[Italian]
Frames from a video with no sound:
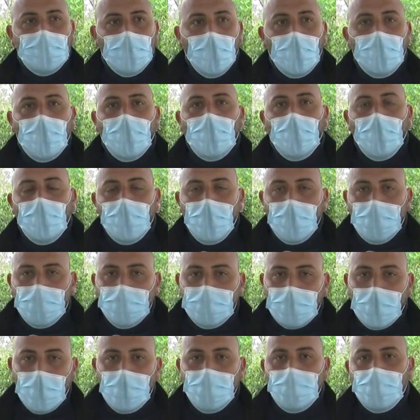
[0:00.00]
ritrovo come
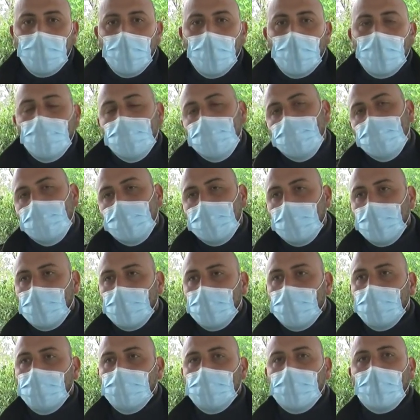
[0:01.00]
un tempo chi
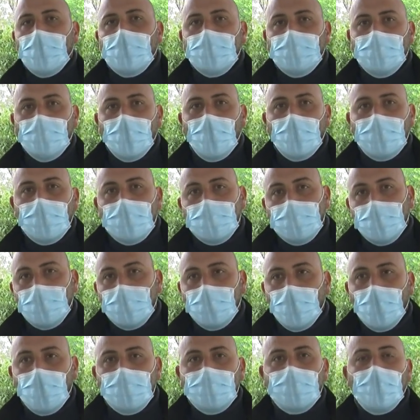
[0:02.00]
conosce la zona si
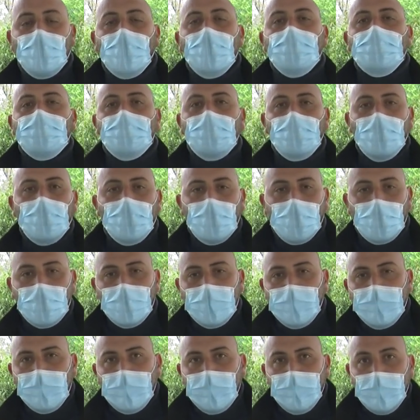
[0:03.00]
ricorda la scuola
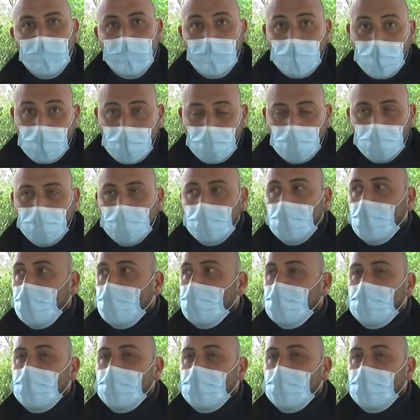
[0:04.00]
eh, dove